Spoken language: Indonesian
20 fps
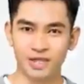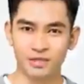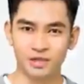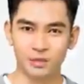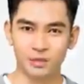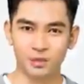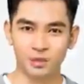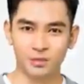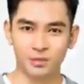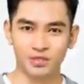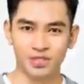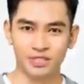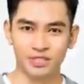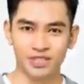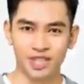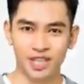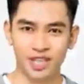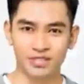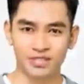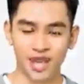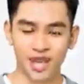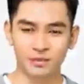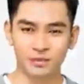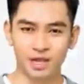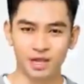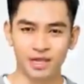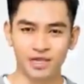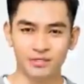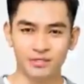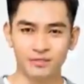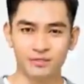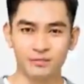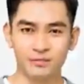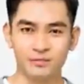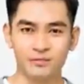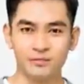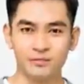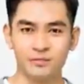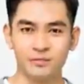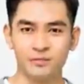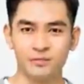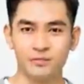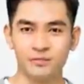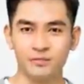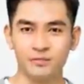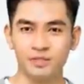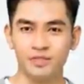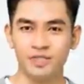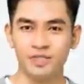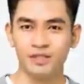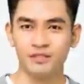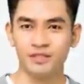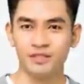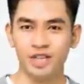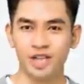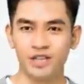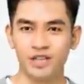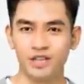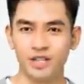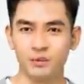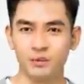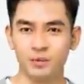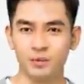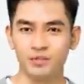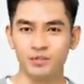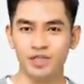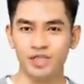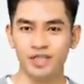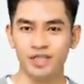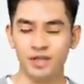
Dalam pandangan Lutfi, Santin memandang ke langit dengan cemas,